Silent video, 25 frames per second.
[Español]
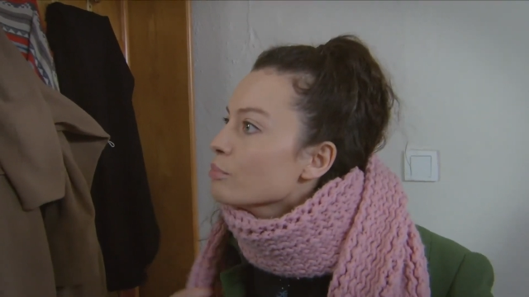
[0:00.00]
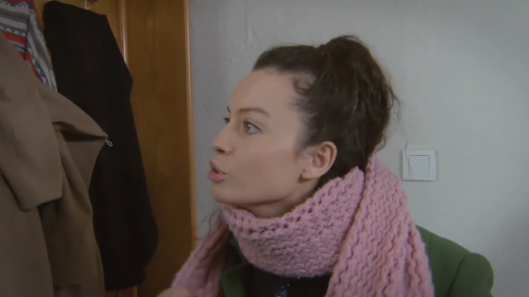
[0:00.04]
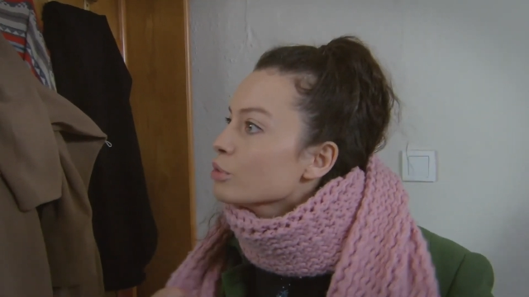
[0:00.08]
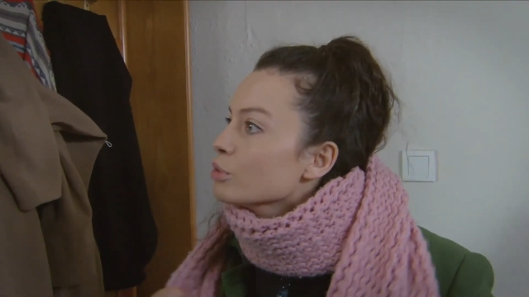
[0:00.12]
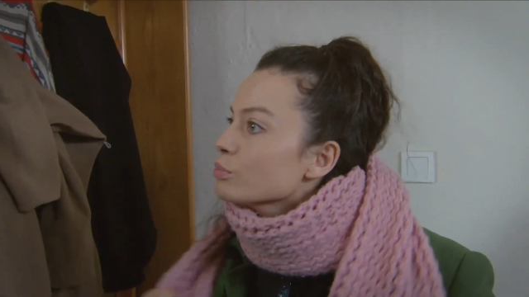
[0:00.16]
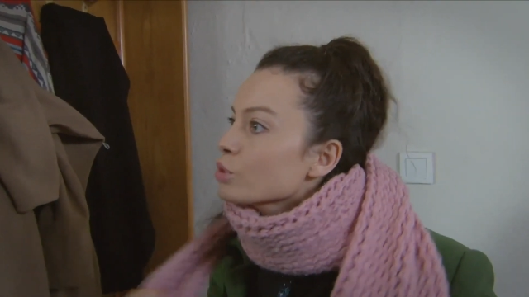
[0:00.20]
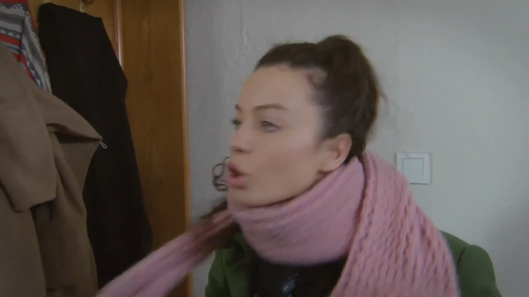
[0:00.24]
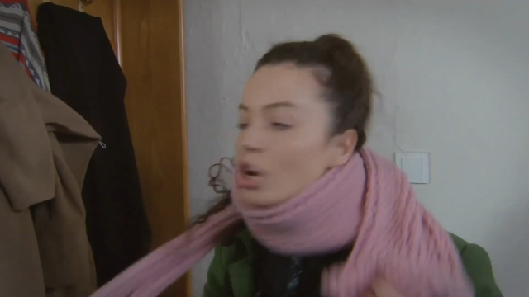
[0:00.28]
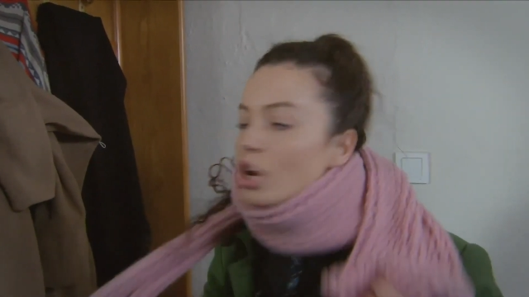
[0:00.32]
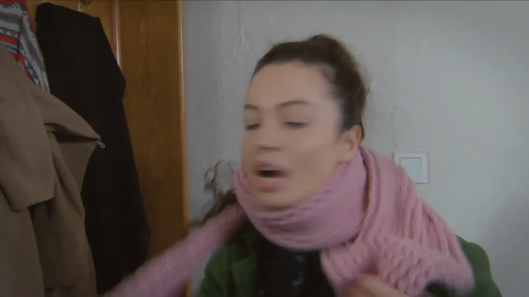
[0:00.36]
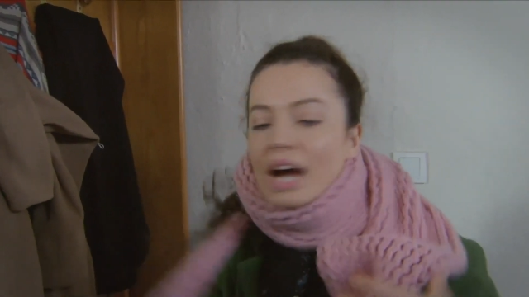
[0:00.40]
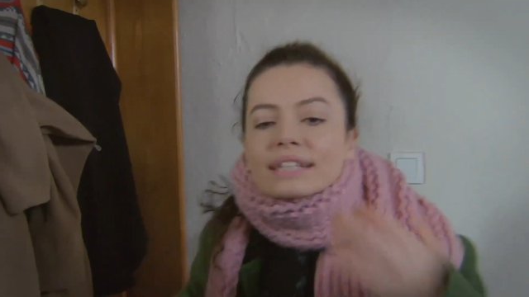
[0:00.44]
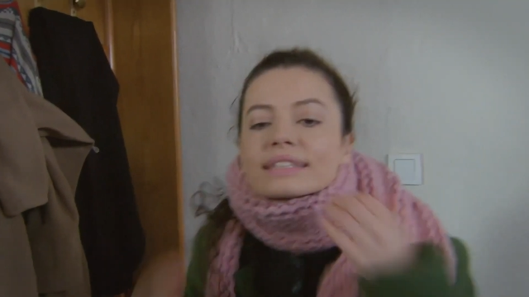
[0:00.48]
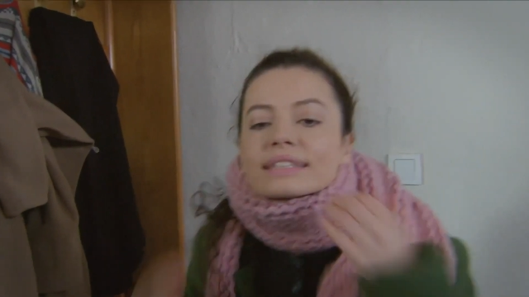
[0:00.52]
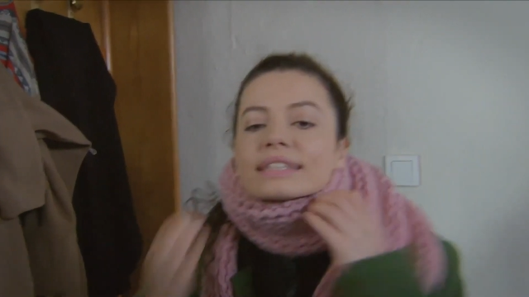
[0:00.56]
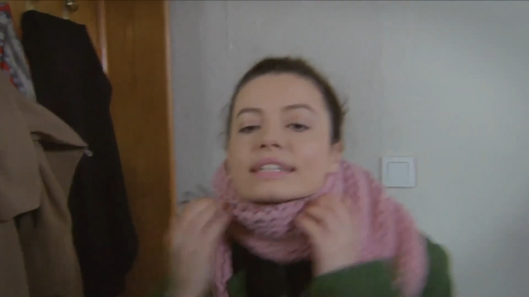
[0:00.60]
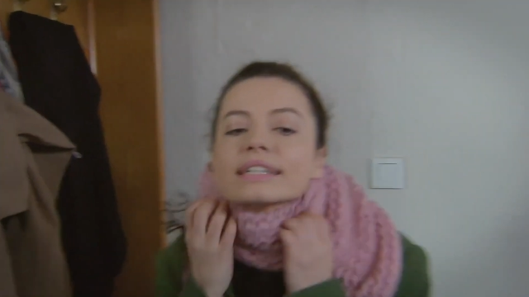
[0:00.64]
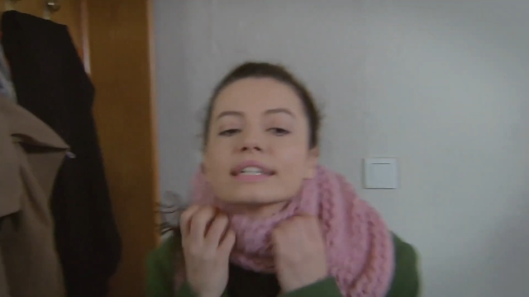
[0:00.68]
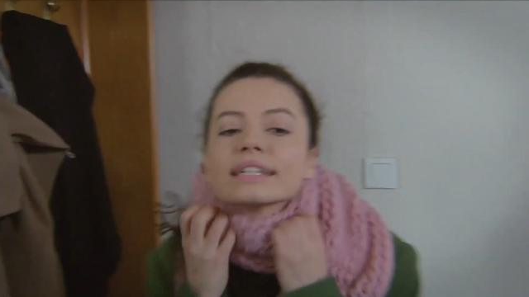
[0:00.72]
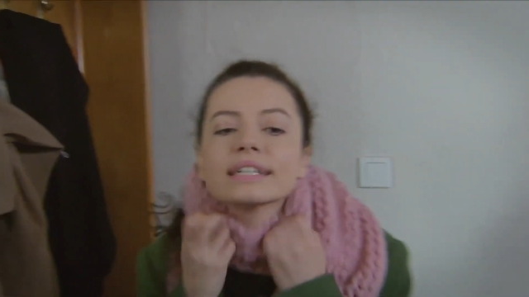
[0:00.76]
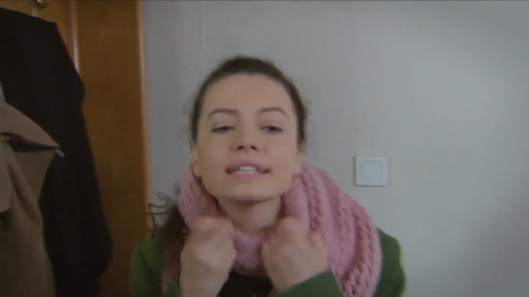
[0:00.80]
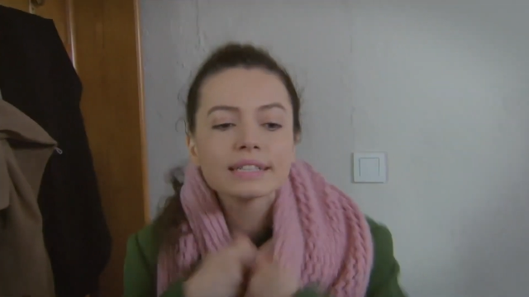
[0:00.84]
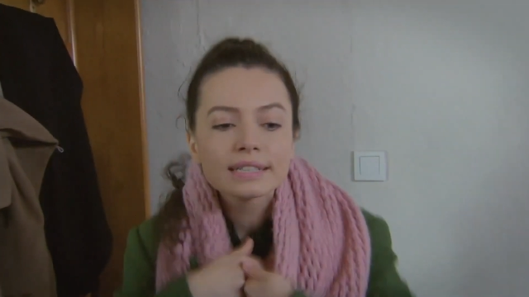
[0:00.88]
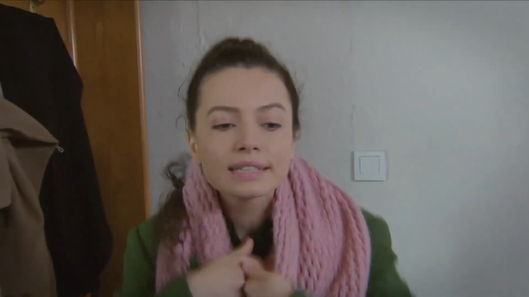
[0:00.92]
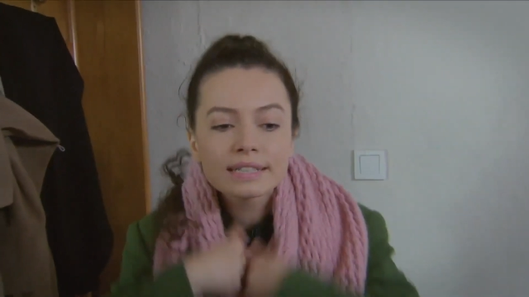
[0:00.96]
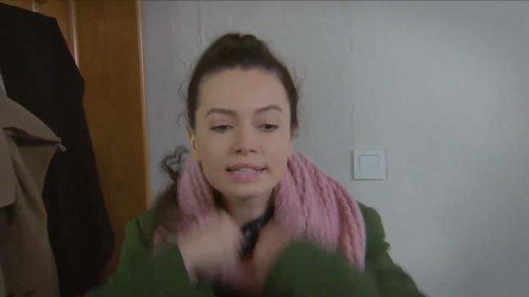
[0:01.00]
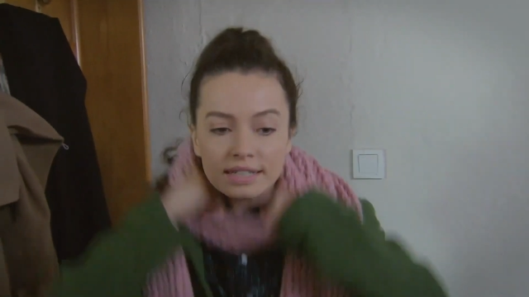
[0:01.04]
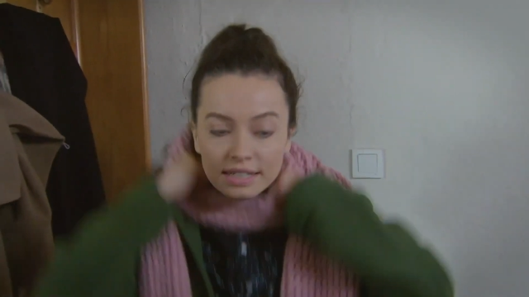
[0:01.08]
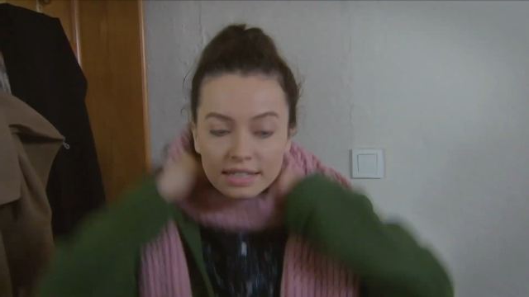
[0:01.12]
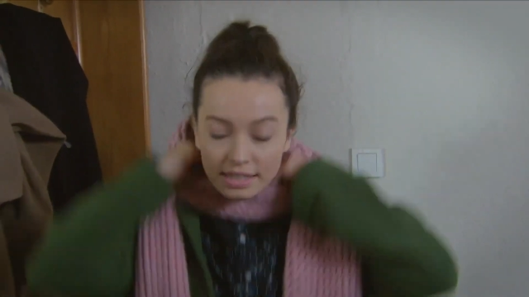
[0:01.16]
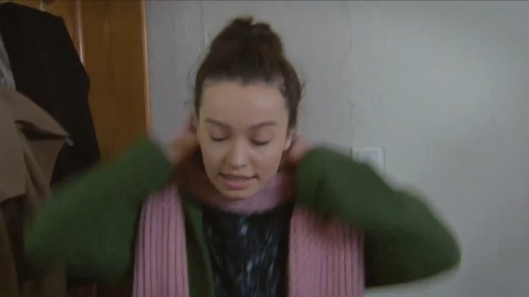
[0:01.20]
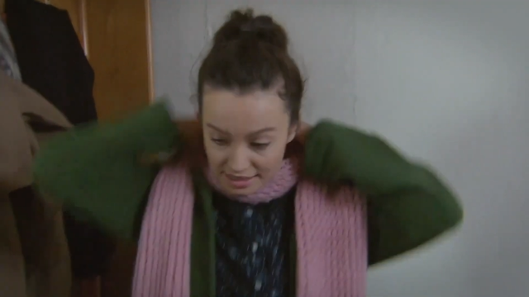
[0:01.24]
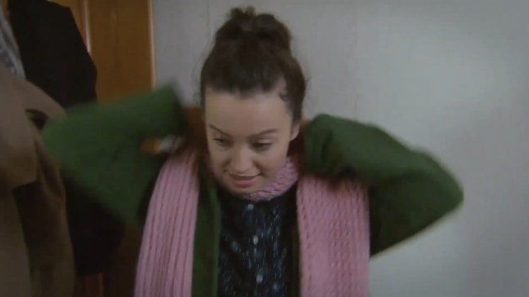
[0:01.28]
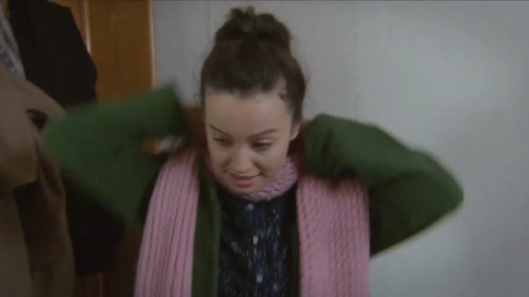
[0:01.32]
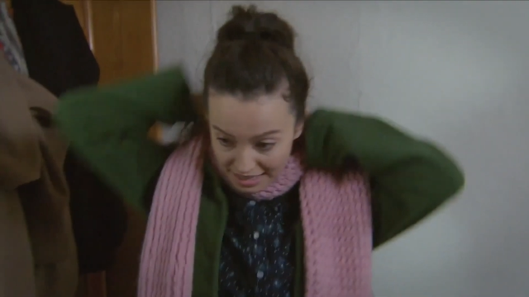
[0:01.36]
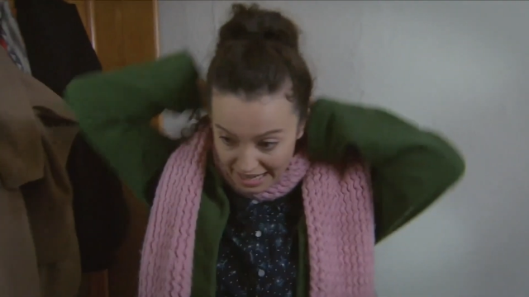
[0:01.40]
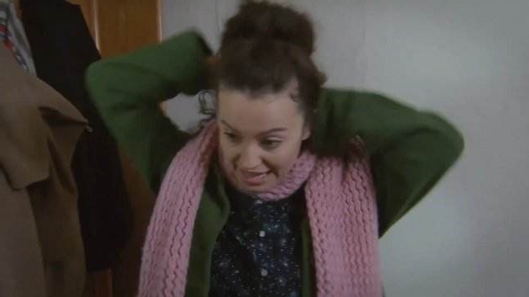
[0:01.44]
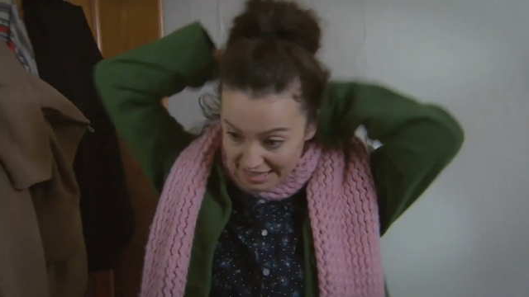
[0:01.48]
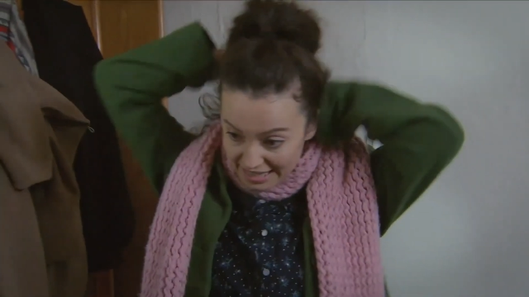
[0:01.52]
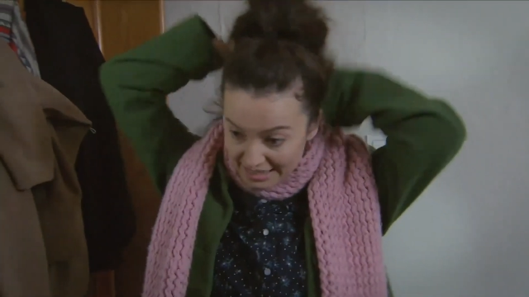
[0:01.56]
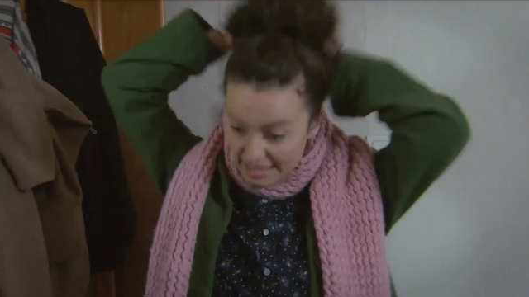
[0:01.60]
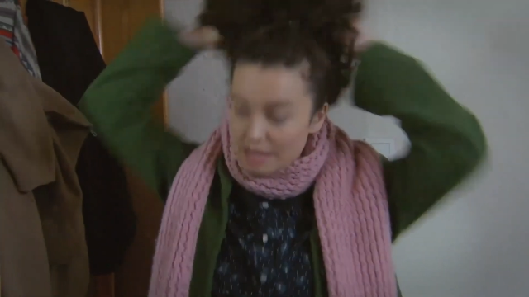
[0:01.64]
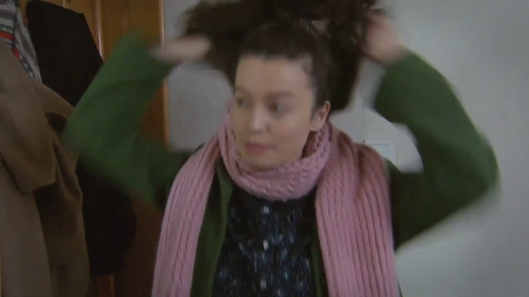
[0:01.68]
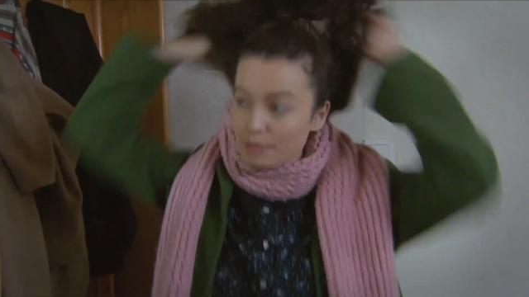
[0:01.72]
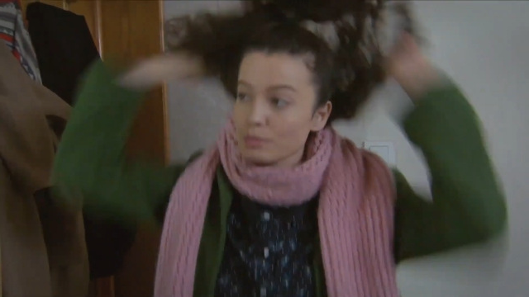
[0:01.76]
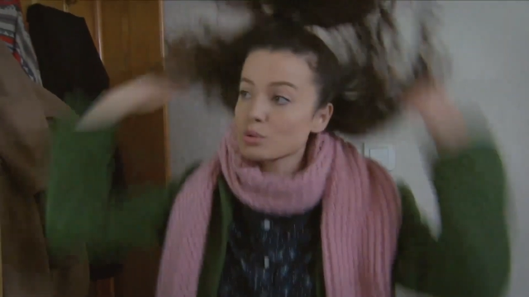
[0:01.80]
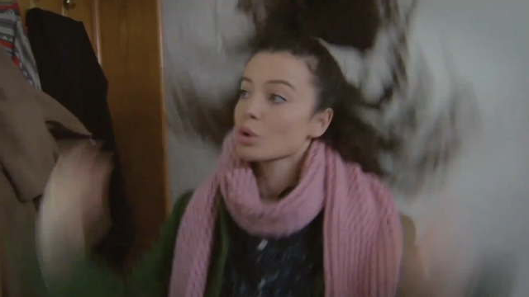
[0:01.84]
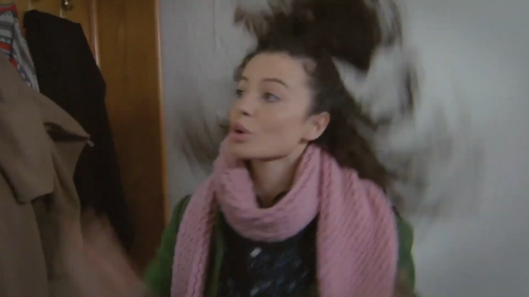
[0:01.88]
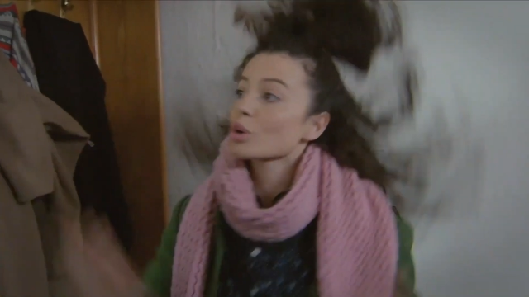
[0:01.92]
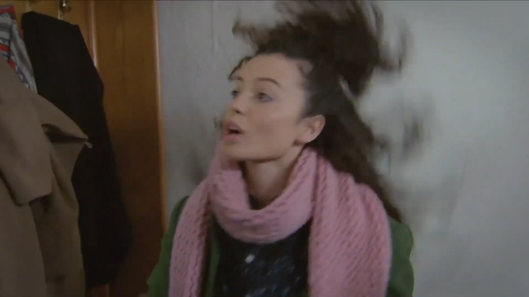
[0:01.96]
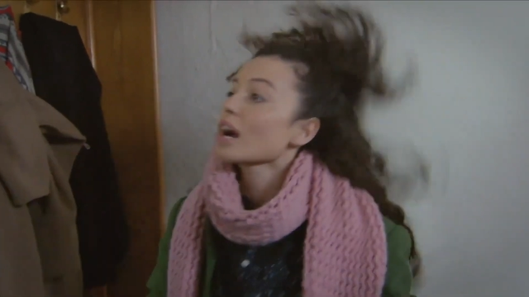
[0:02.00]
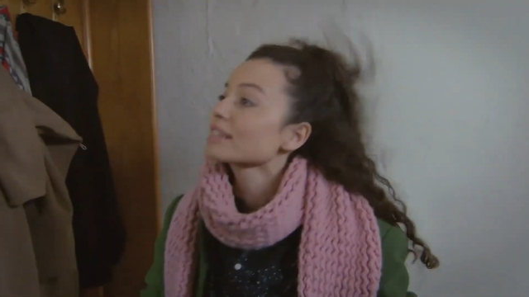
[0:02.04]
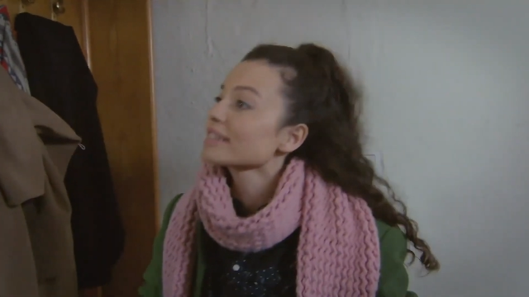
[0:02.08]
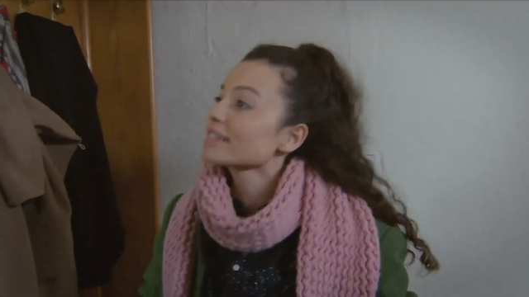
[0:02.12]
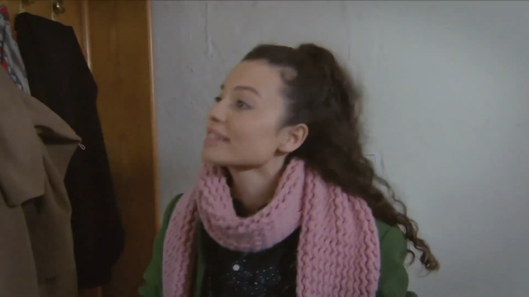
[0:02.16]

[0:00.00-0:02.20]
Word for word: si no me ¿entiende? Mi hermano está